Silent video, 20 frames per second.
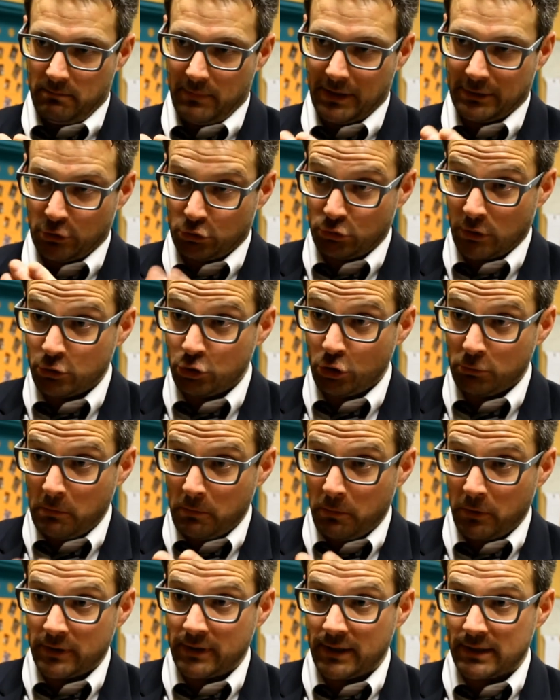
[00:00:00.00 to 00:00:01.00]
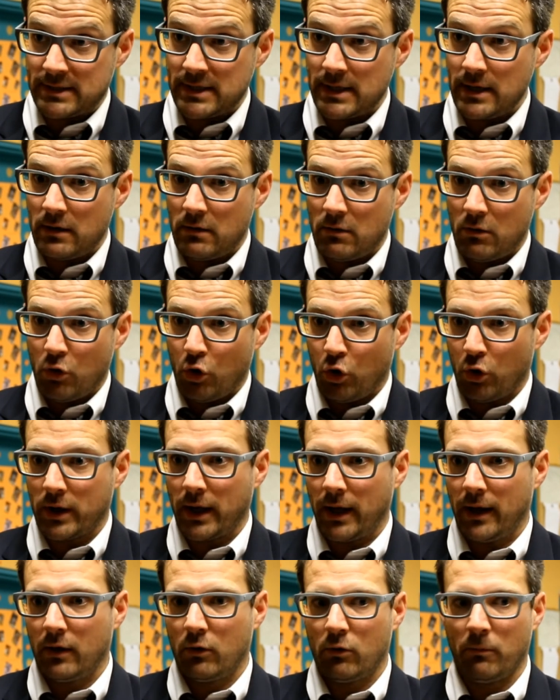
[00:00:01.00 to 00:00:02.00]
Mais que ce soit dur pour prendre des tirs,
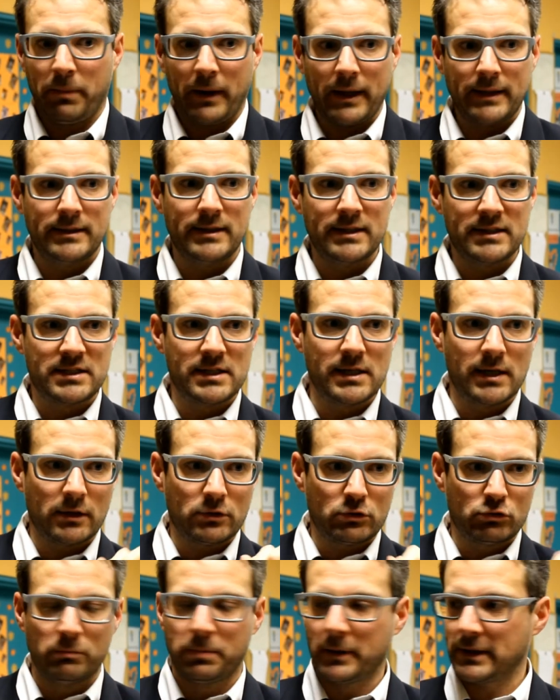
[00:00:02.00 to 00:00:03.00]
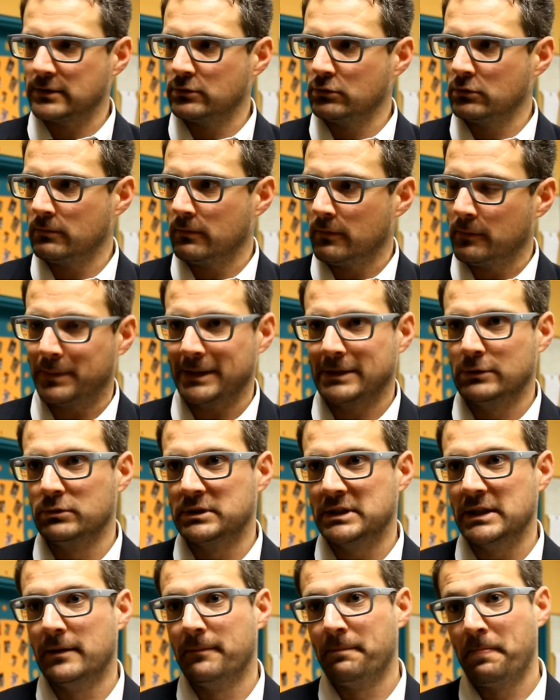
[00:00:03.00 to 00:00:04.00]
ok, qu'on prenne des tirs sous pression, pas de
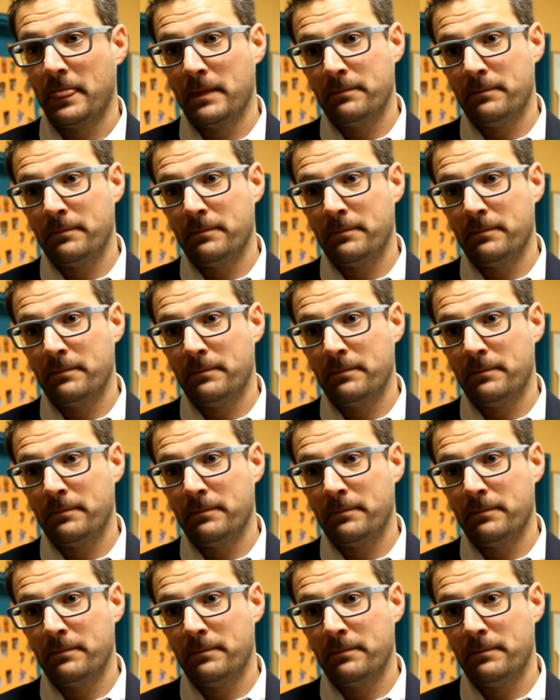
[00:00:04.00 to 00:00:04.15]
souci.